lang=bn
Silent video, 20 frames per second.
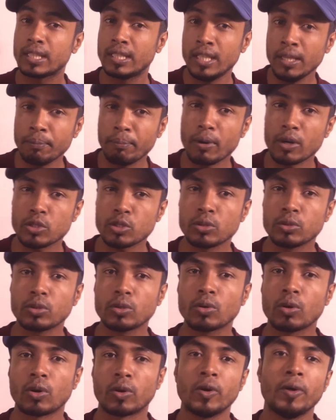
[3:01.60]
কি পছন্দ
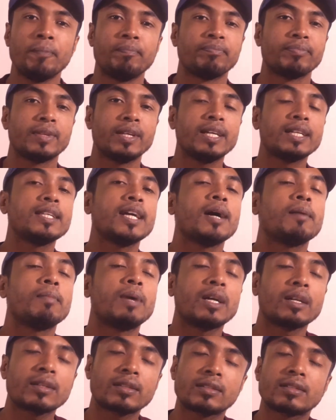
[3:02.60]
করো এতে
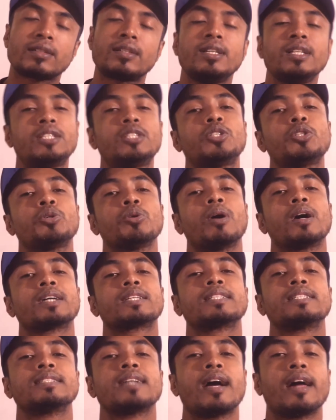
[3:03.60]
আমার কিচ্ছু
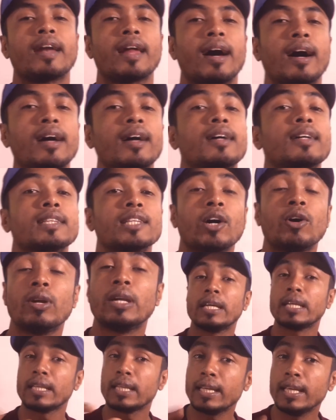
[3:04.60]
আসা যায় না
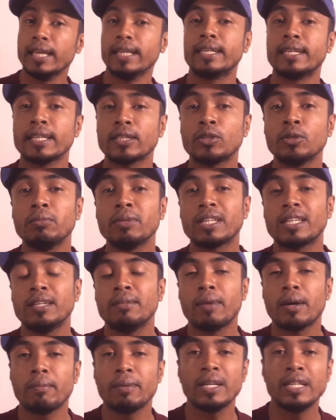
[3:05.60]
তাহলে এটা তুমি
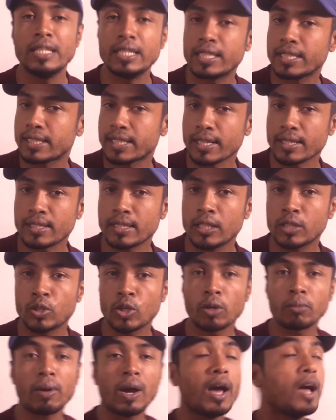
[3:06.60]
কিভাবে ইংলিশে ট্রান্সলেট
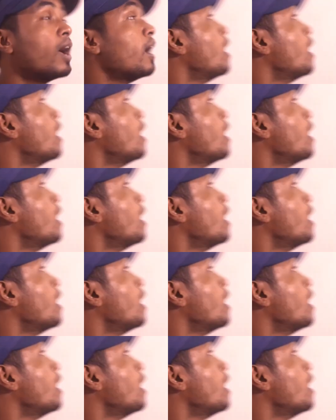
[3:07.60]
করবা